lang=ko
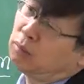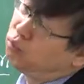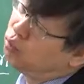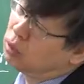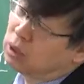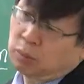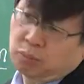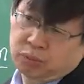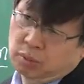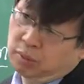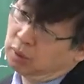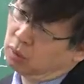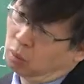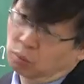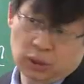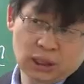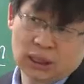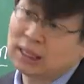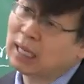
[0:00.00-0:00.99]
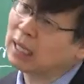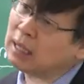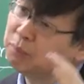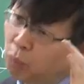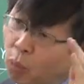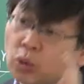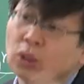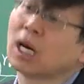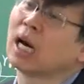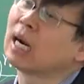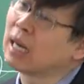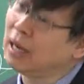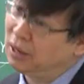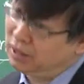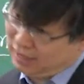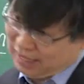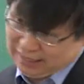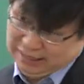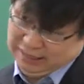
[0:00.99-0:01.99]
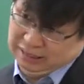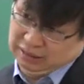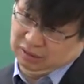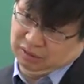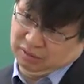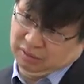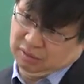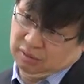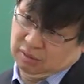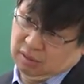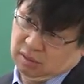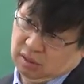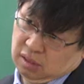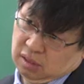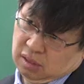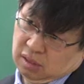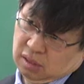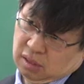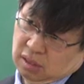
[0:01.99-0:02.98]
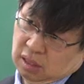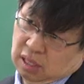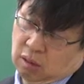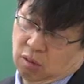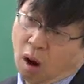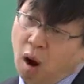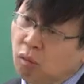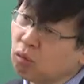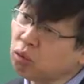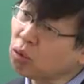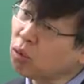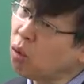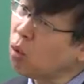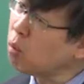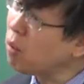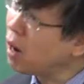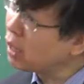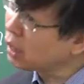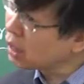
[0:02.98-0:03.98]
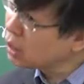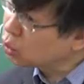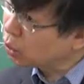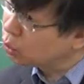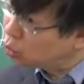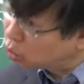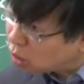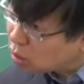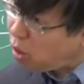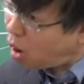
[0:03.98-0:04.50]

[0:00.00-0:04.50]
문제 풀면 너무 시간이 모자라요, 사실은요. 그러니까 거꾸로 공부하는 게 좋아요. 요즘